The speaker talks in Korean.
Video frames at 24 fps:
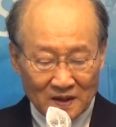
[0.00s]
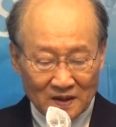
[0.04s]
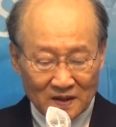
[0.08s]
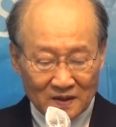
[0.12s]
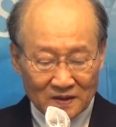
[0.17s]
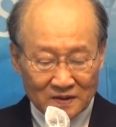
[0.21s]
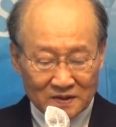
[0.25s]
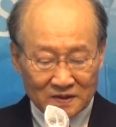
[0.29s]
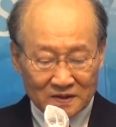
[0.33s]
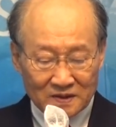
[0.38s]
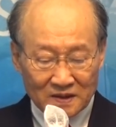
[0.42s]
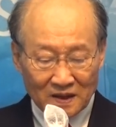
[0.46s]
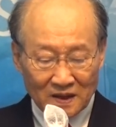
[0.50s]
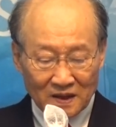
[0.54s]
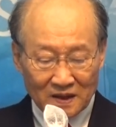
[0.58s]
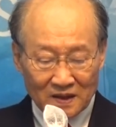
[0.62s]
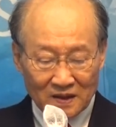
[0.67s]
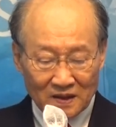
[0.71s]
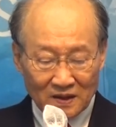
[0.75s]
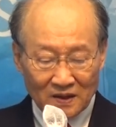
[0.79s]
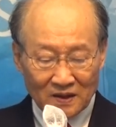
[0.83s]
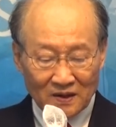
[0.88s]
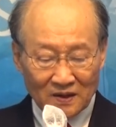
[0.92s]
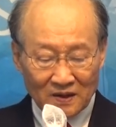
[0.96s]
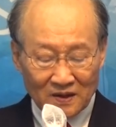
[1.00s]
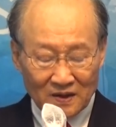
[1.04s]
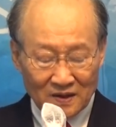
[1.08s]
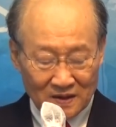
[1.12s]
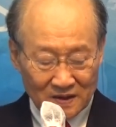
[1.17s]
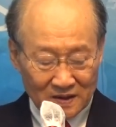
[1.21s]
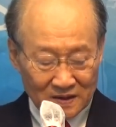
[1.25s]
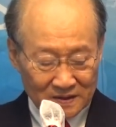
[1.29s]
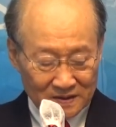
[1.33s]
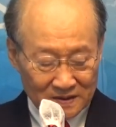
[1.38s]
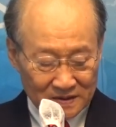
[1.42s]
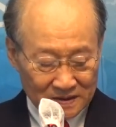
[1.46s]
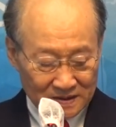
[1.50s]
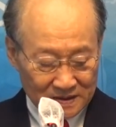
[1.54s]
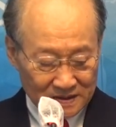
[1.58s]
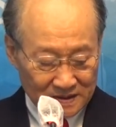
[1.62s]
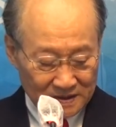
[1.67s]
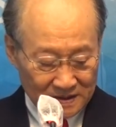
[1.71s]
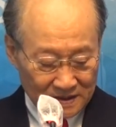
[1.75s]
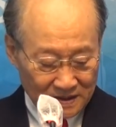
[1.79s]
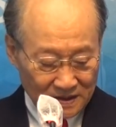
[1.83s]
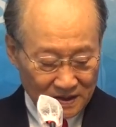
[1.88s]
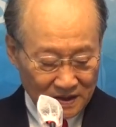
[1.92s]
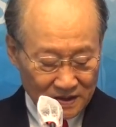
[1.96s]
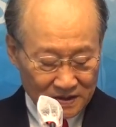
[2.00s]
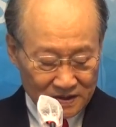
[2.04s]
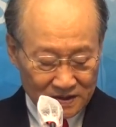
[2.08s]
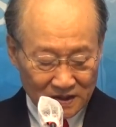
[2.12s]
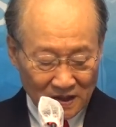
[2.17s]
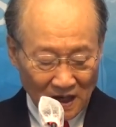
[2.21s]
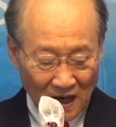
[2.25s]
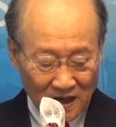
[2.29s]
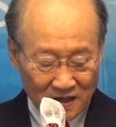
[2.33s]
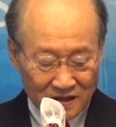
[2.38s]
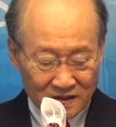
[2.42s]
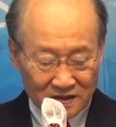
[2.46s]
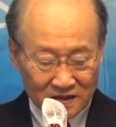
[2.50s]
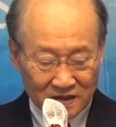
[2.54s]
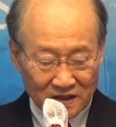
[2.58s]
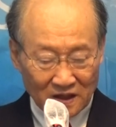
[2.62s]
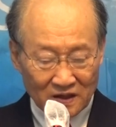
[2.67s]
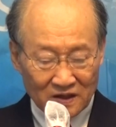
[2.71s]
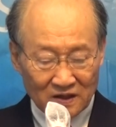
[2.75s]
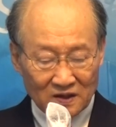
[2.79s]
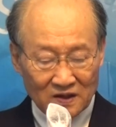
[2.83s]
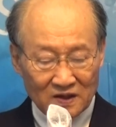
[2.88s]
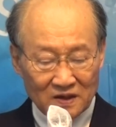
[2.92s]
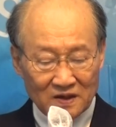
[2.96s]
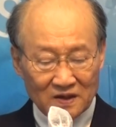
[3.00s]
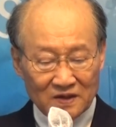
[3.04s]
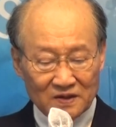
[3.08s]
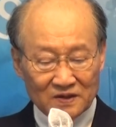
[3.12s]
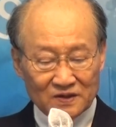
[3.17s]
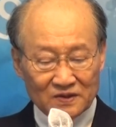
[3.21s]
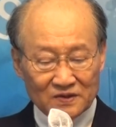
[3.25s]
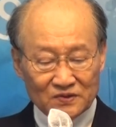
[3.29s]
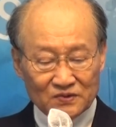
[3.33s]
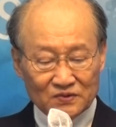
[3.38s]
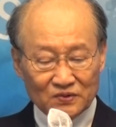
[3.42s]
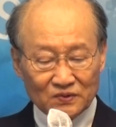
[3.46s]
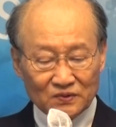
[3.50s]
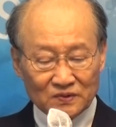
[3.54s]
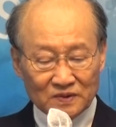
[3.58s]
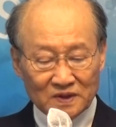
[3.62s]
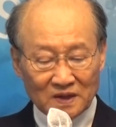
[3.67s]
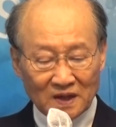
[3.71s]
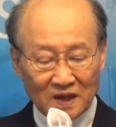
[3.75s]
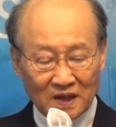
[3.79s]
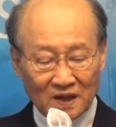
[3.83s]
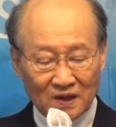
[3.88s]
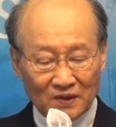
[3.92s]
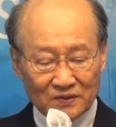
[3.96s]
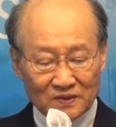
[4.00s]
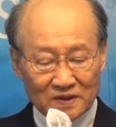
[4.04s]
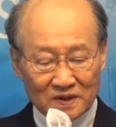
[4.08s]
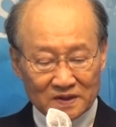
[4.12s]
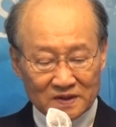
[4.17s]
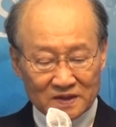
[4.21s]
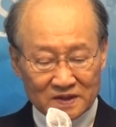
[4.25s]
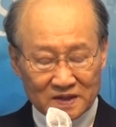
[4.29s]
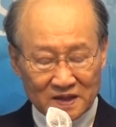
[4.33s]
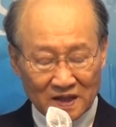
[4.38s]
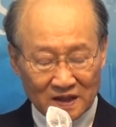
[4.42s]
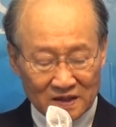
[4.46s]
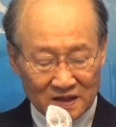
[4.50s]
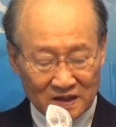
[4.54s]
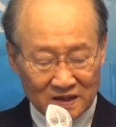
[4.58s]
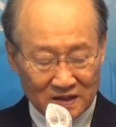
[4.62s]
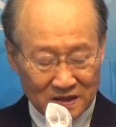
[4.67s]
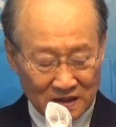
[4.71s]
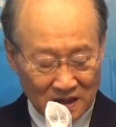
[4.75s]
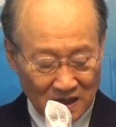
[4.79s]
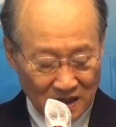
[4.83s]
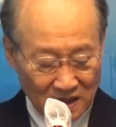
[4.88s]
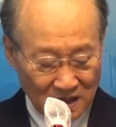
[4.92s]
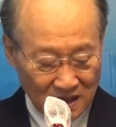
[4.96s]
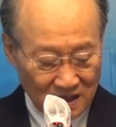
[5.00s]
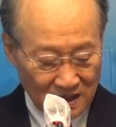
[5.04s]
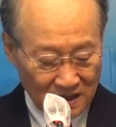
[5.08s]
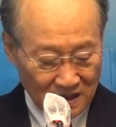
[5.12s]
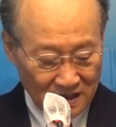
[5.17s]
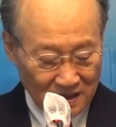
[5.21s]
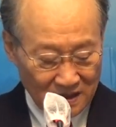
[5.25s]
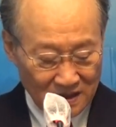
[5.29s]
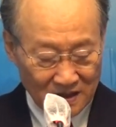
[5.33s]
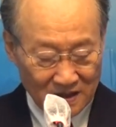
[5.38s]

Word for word: 어찌하여 우리 산자를 죽은 자 가운데서 찾느냐